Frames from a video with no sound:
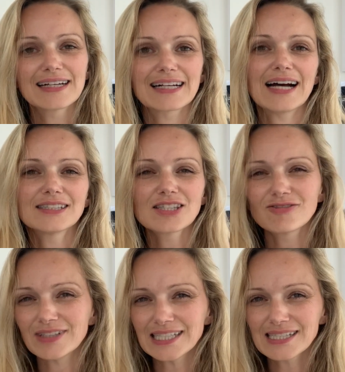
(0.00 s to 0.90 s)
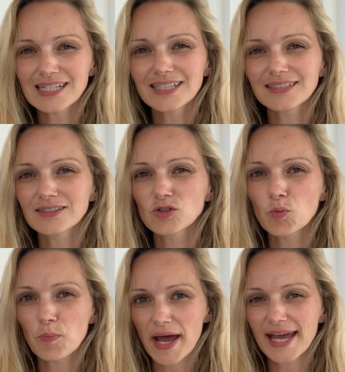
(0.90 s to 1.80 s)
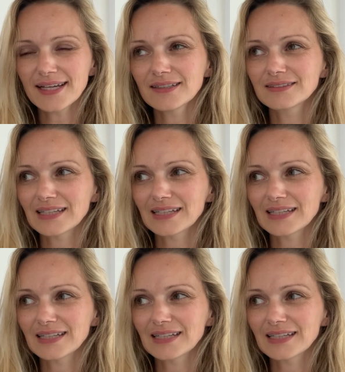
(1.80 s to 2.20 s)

ganz wesentlich dazu bei,